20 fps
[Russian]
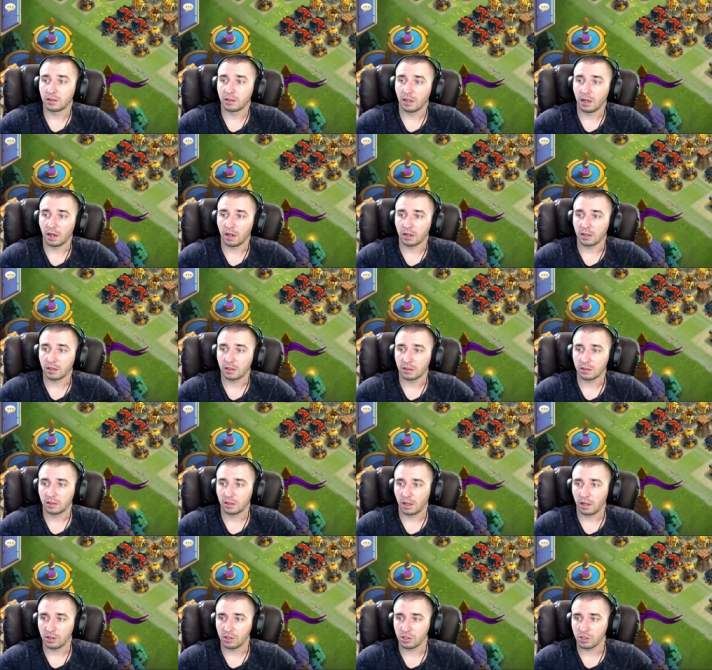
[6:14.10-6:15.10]
так,
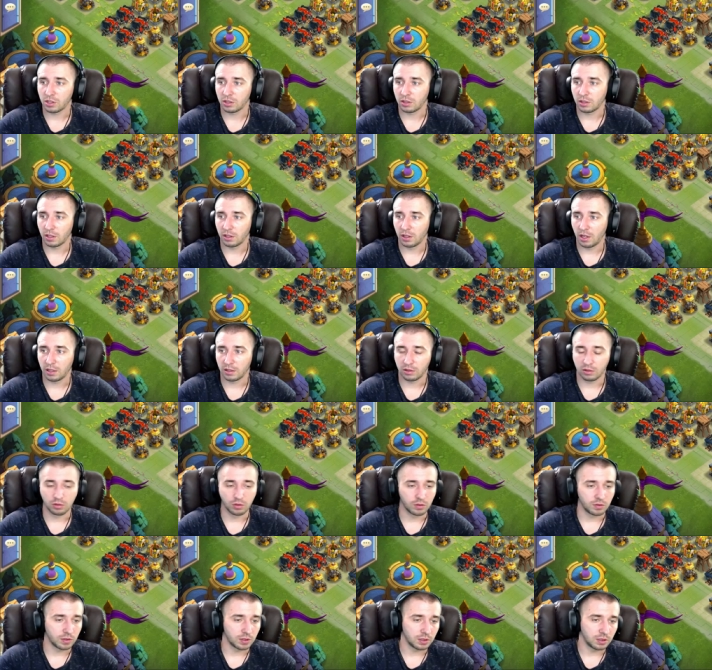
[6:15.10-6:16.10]
дальше талант
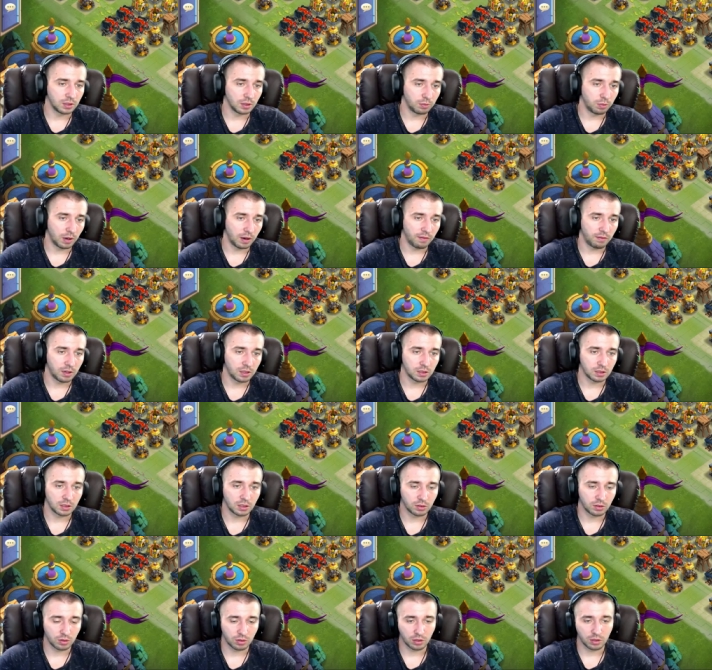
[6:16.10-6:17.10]
новый добавлен,
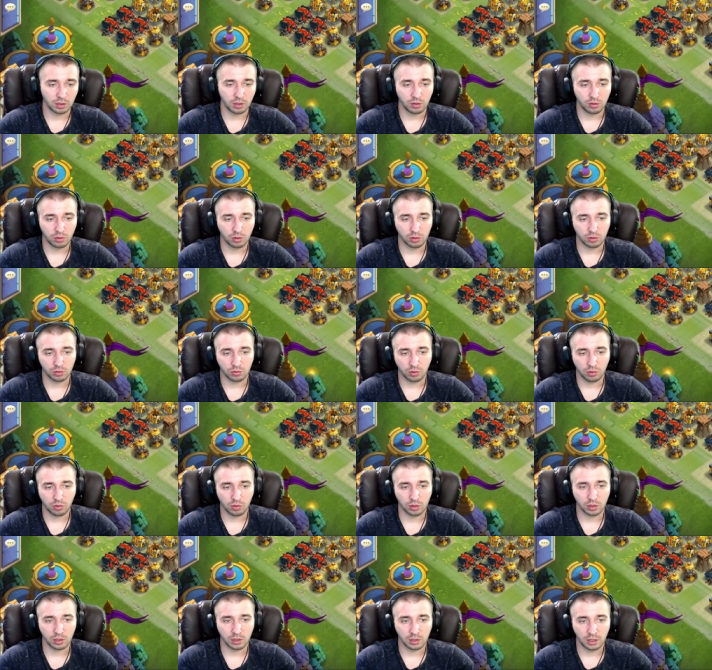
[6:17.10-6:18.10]
который дает
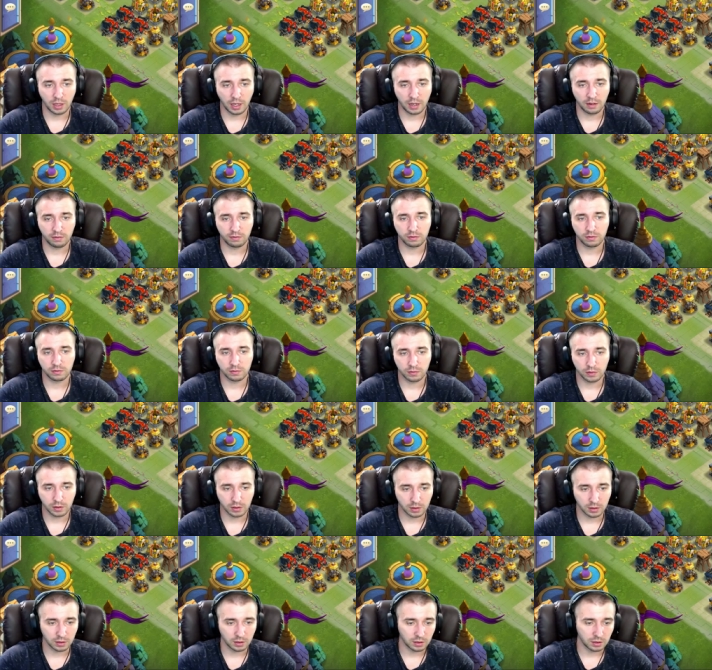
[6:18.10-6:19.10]
урон и деф.
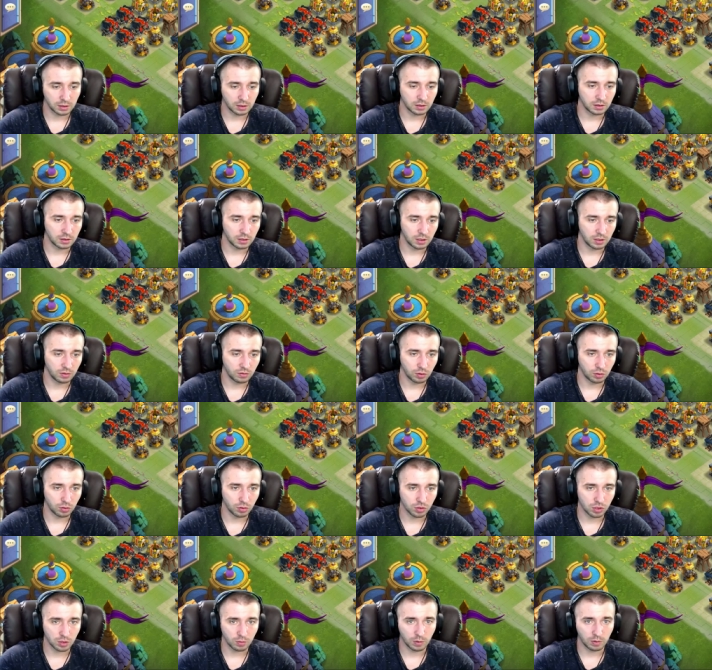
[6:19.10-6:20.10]
Э, на него
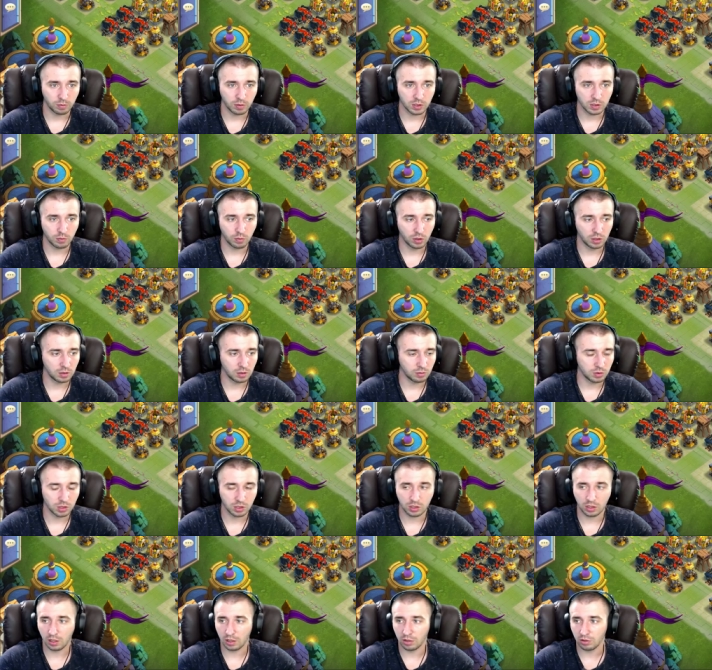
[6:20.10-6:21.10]
тоже мы посмотрим. К
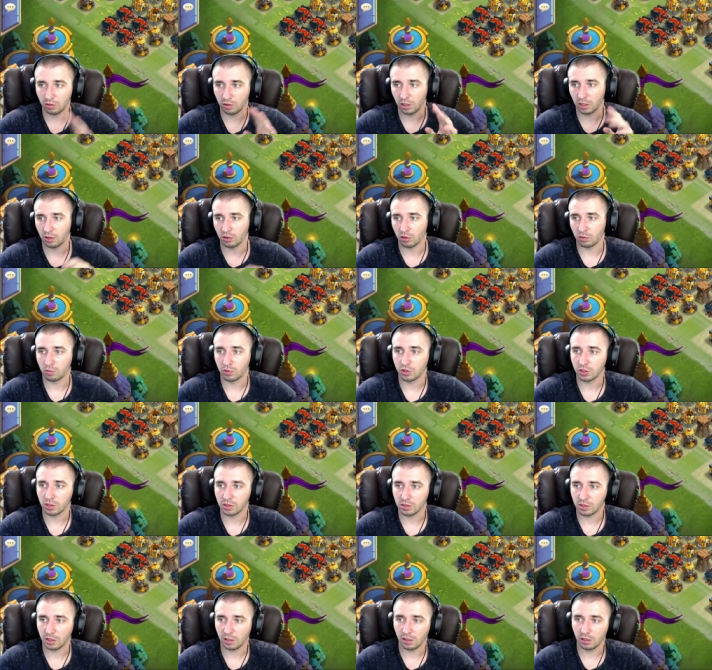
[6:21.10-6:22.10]
сожалению, я коробочки
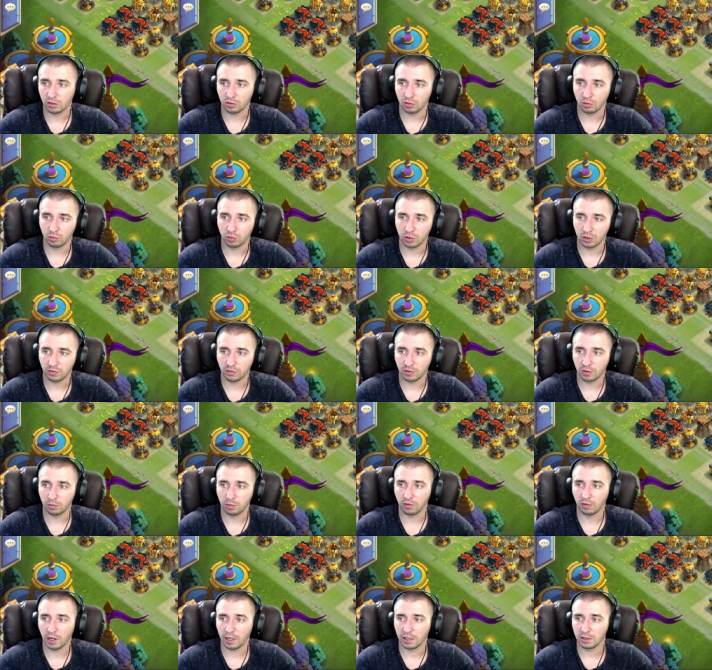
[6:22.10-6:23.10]
слил, но будем
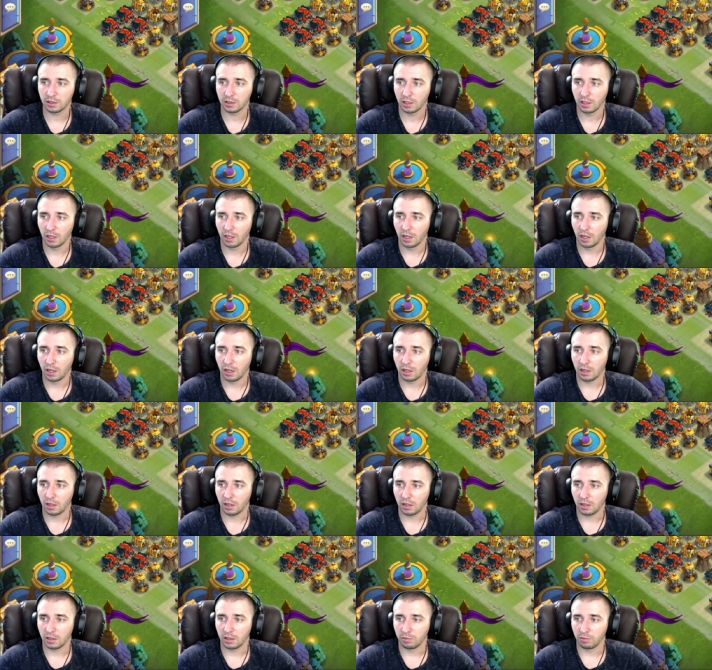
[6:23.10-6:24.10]
выбивать.
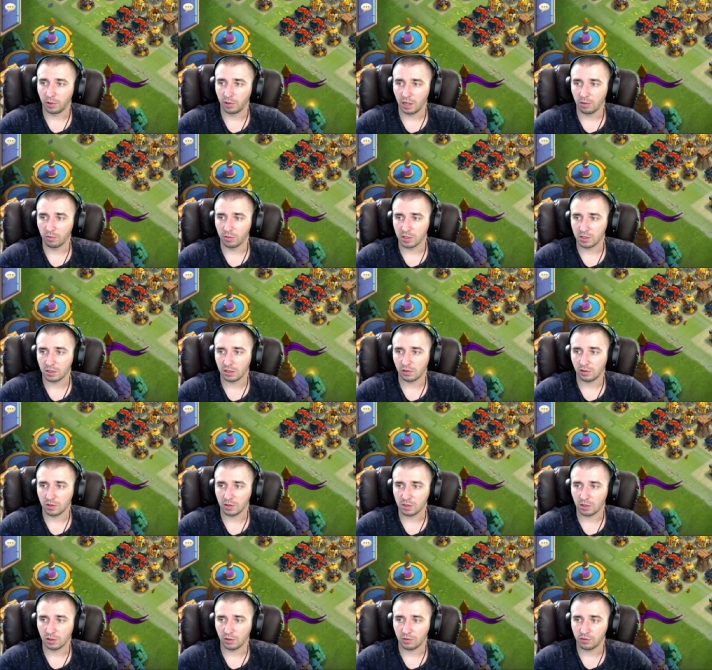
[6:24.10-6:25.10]
Э, эмблема,
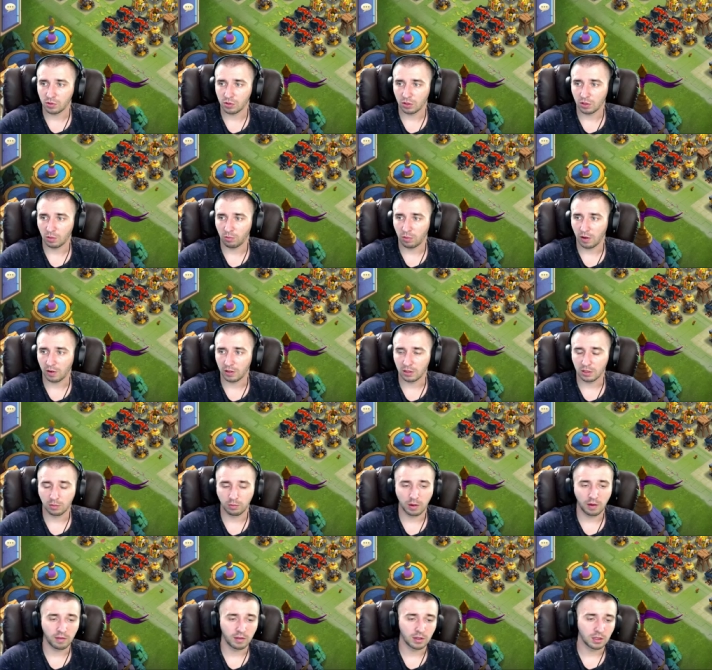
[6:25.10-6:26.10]
соответственно, все добавлено.
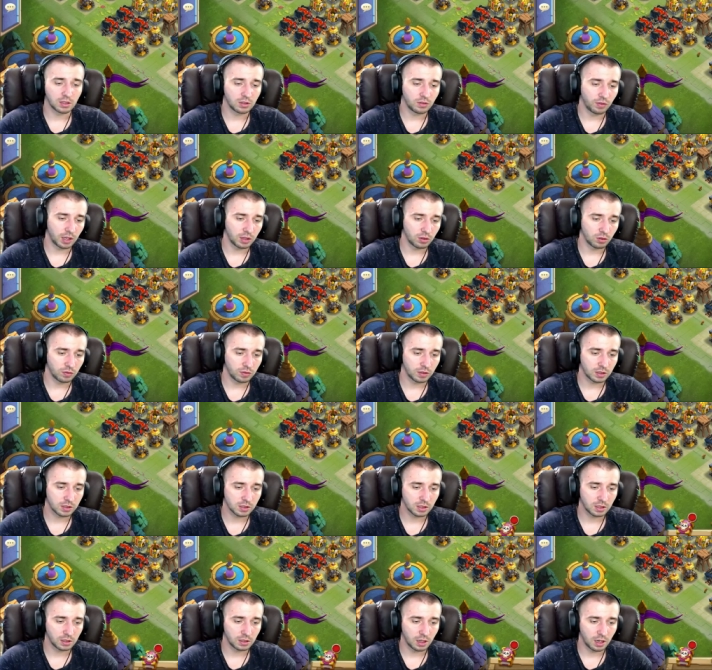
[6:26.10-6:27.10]
Добавлено два новых
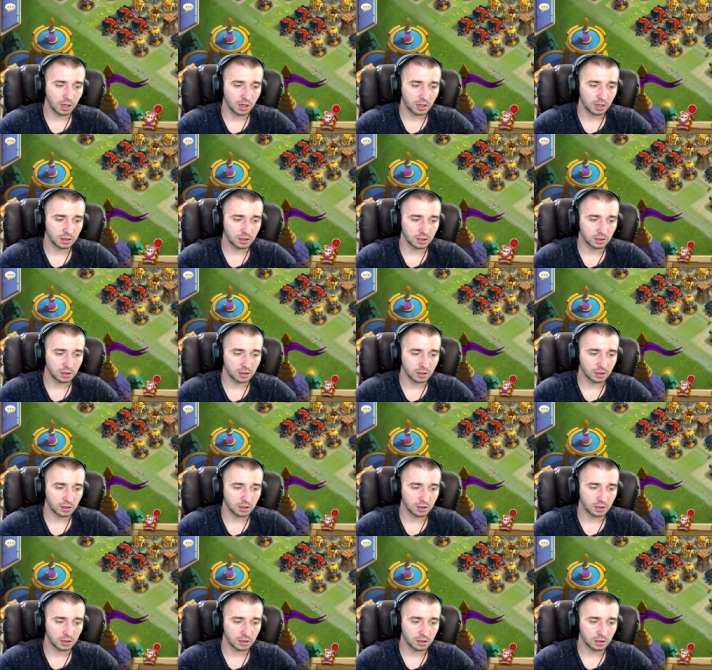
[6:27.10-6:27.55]
скина. Это